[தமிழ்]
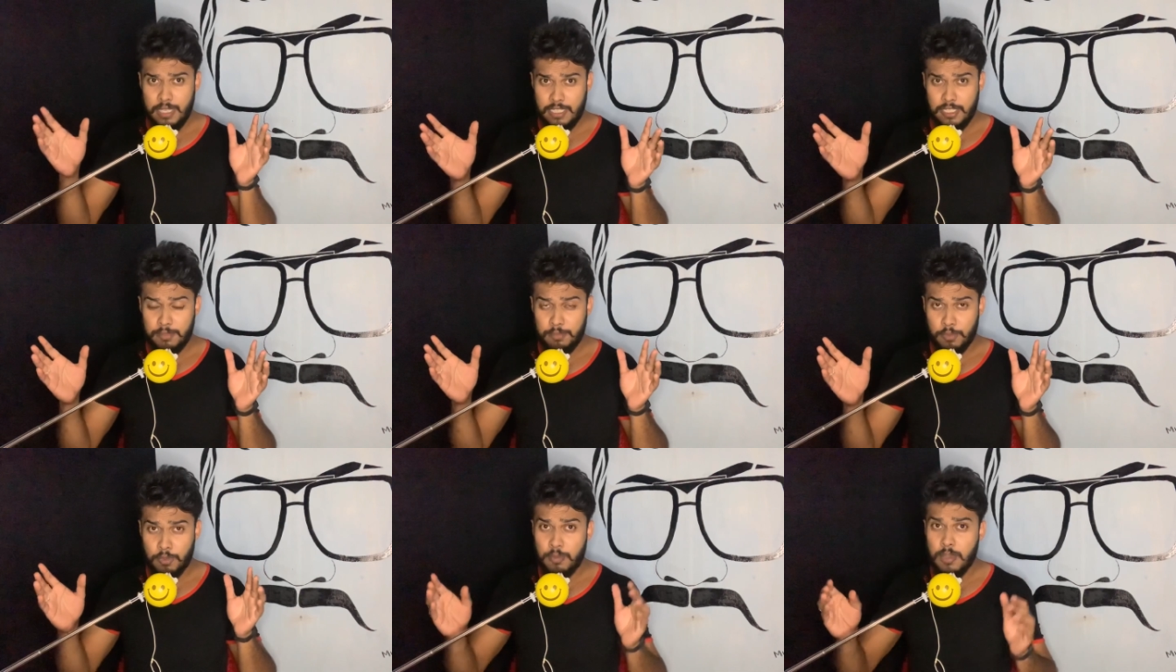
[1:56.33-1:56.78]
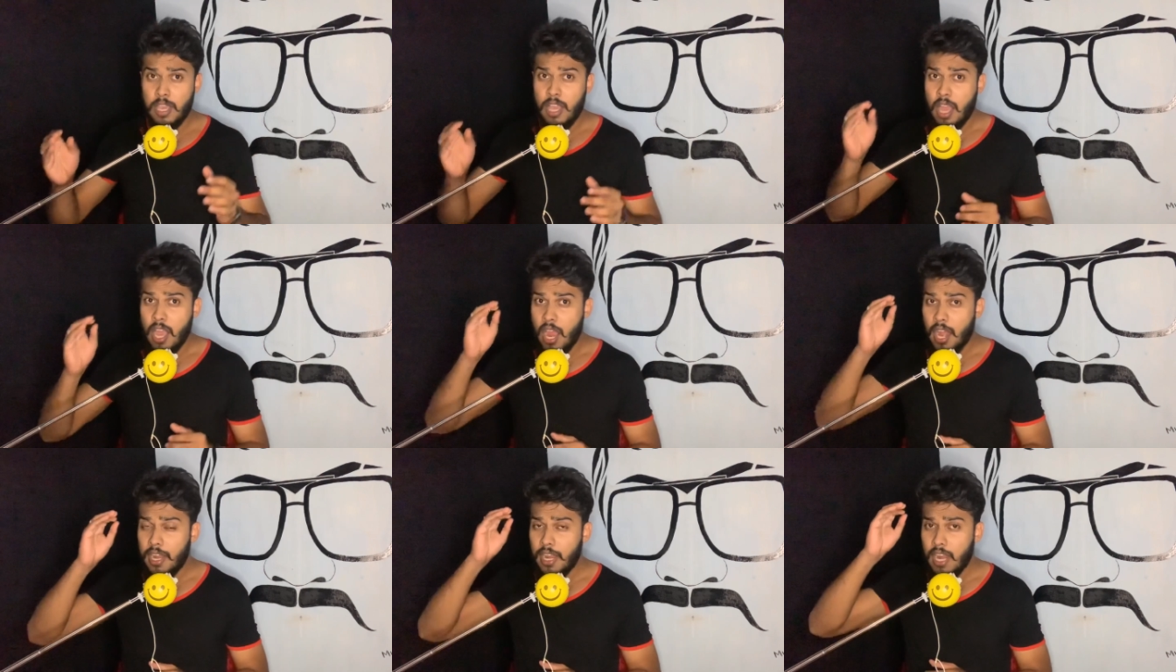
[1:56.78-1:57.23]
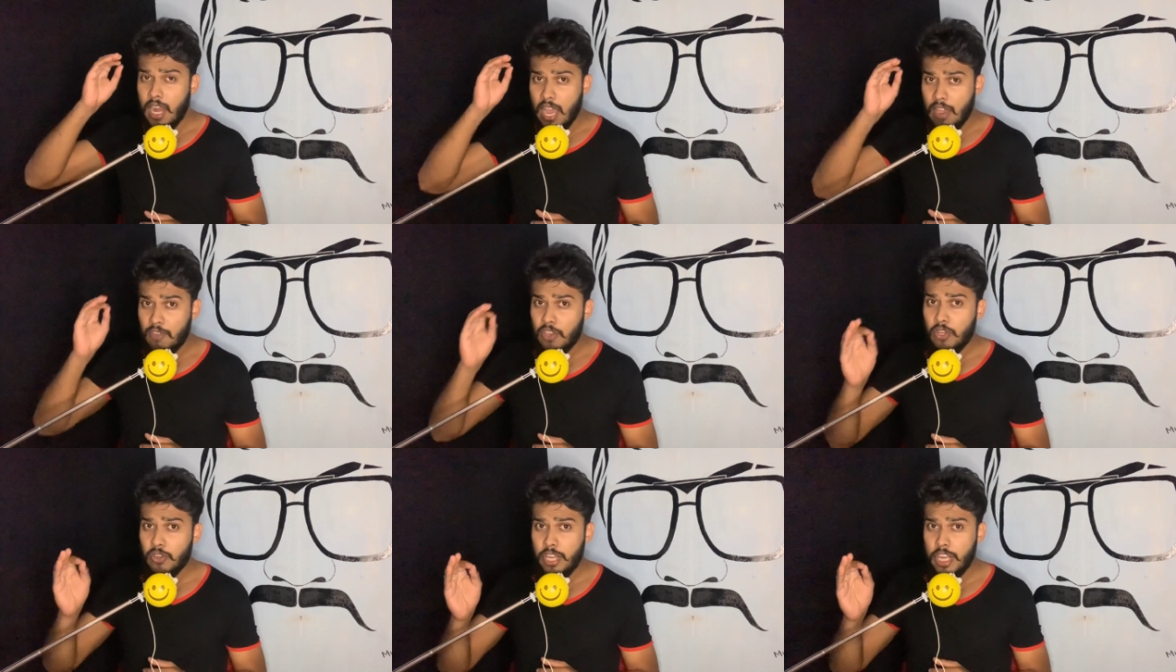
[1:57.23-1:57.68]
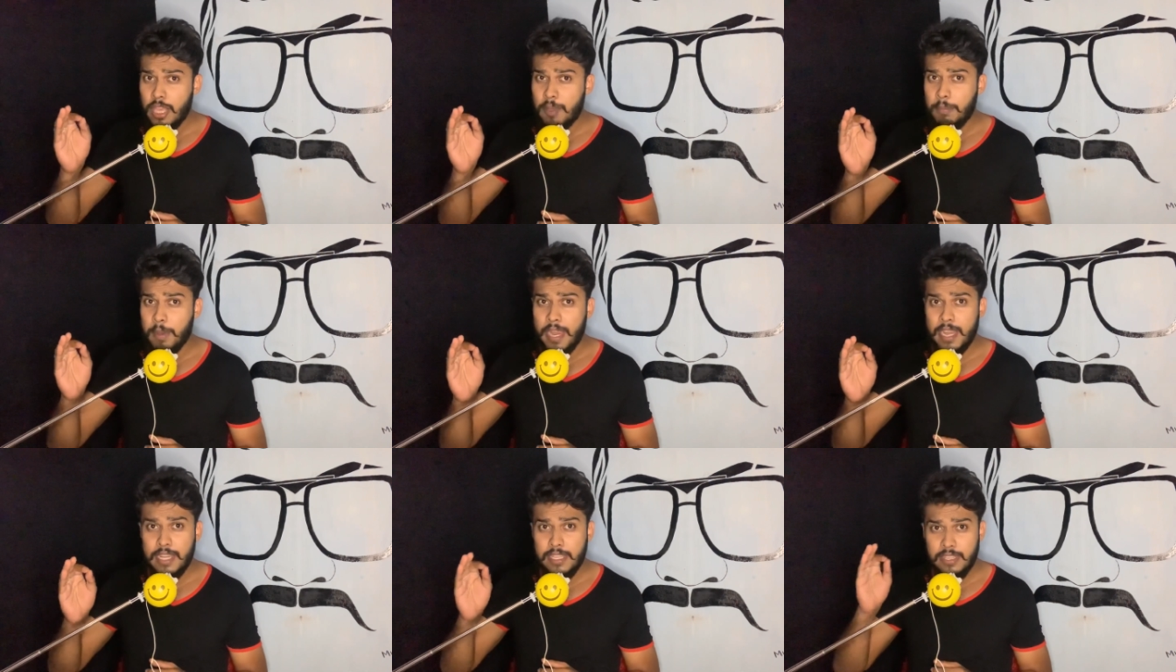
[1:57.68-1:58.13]
ரசிப்போம் ஆனால் அவருடைய
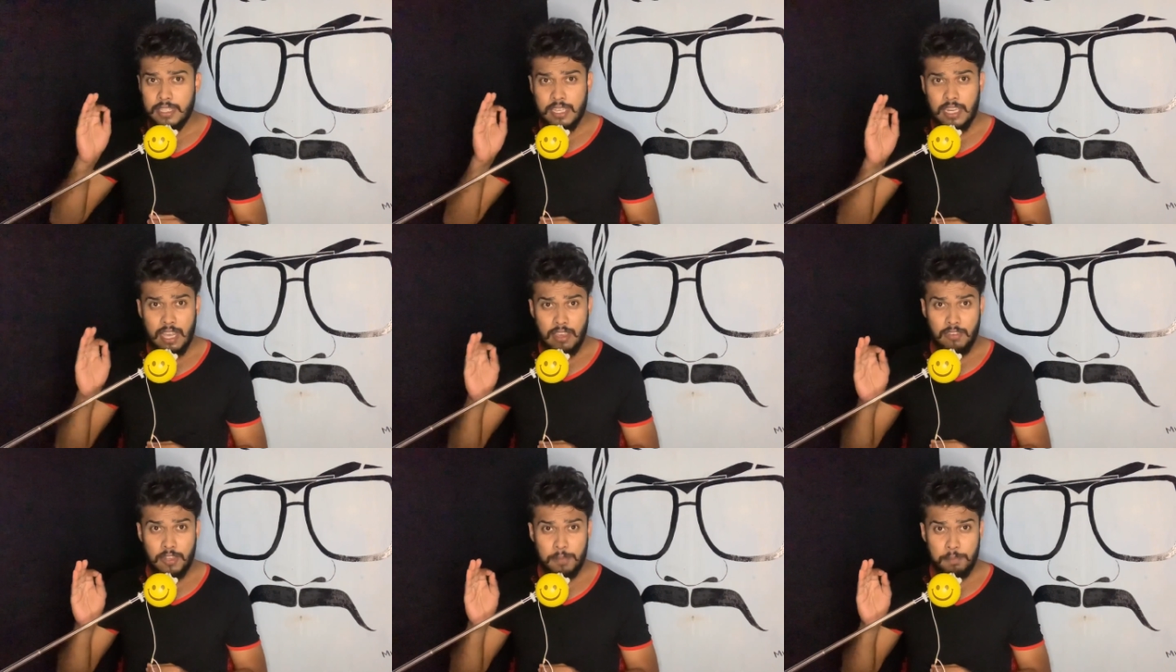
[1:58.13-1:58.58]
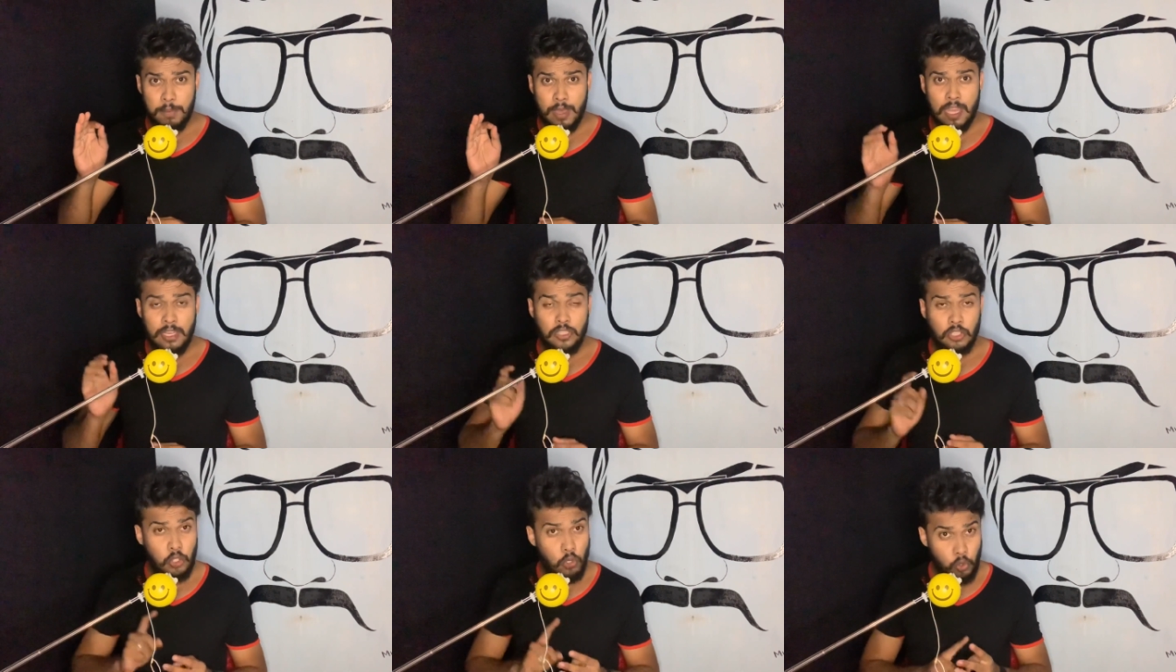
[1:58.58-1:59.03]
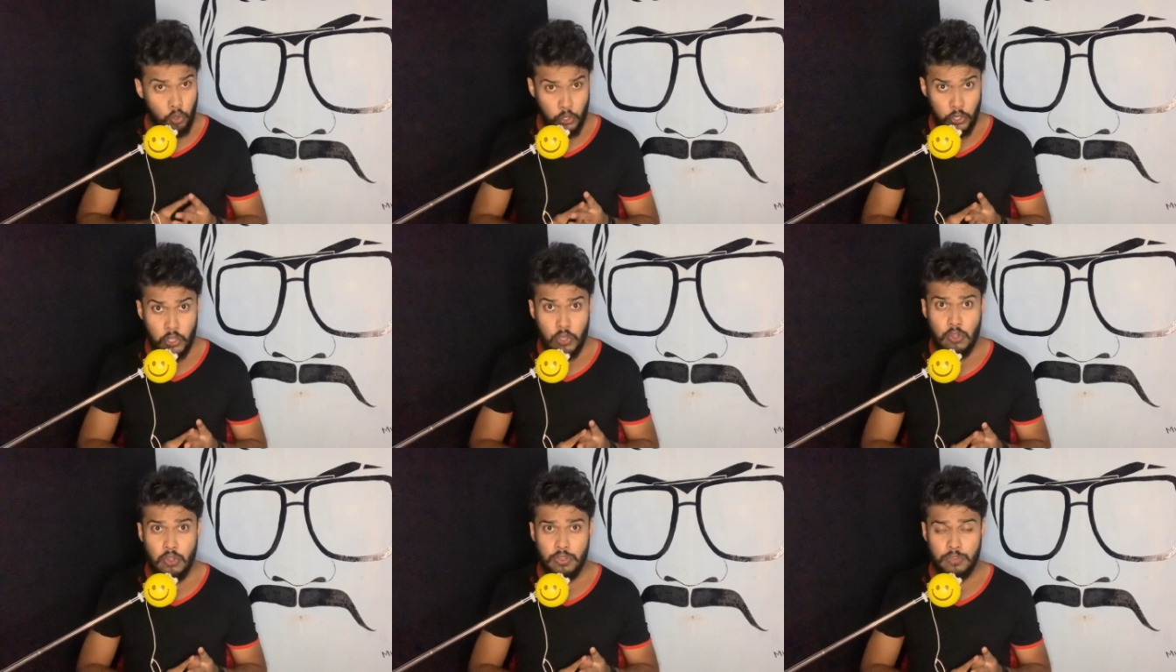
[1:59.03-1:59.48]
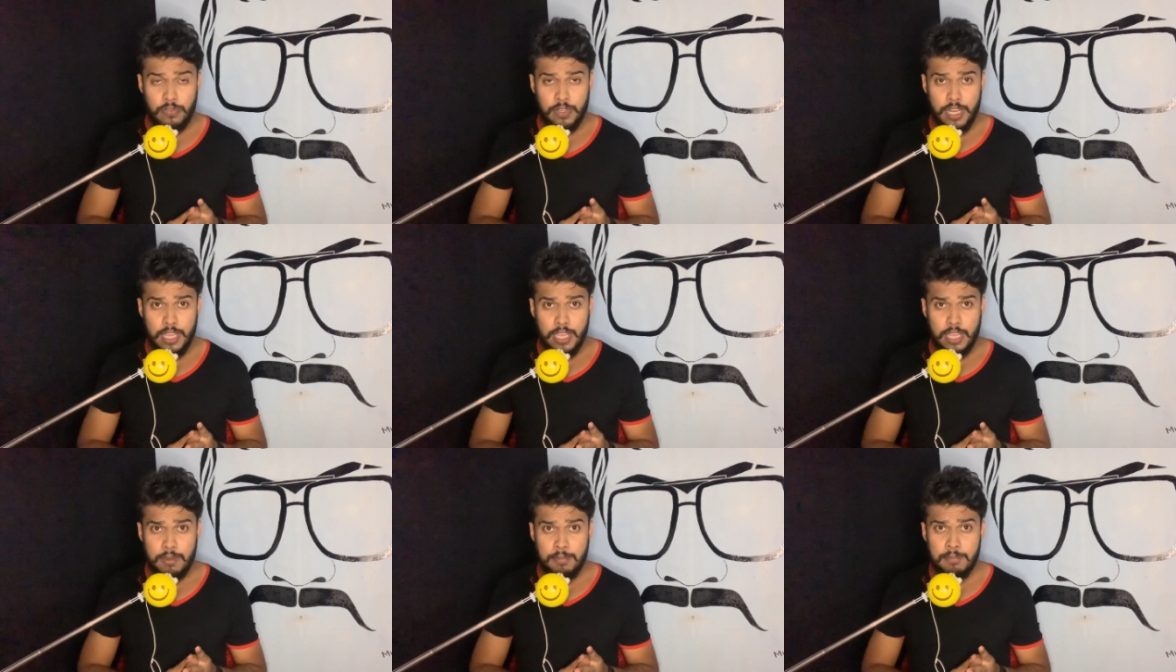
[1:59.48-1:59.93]
பயணத்தில் அவர் பார்த்த ஒரே ஒரு
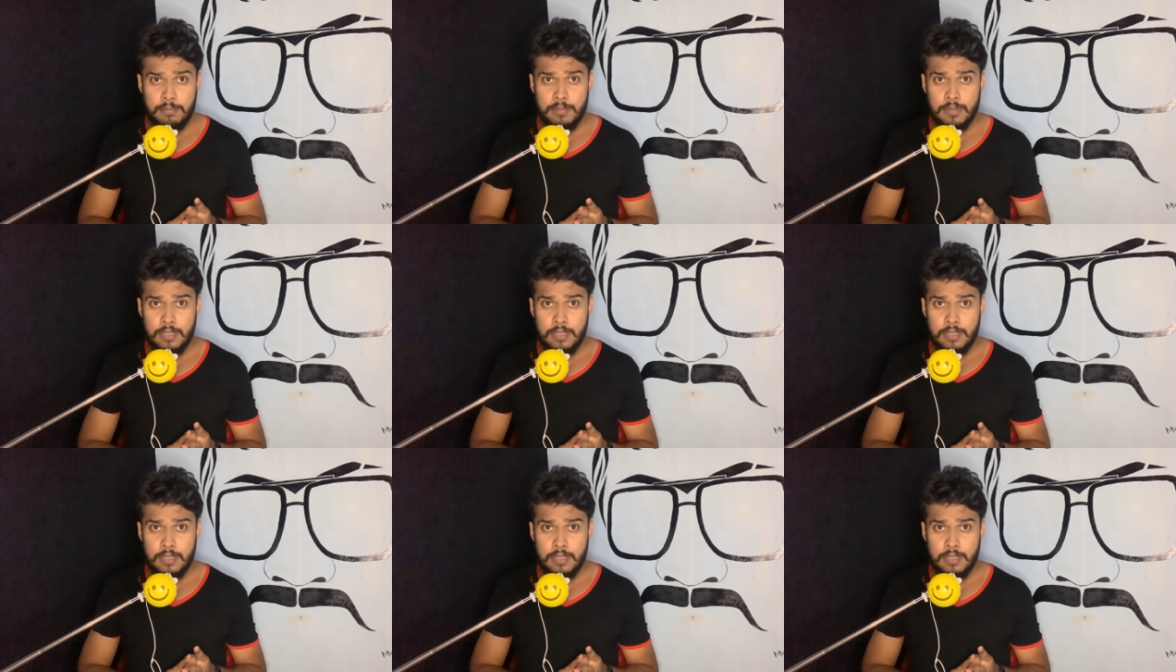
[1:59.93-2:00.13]
விடயம்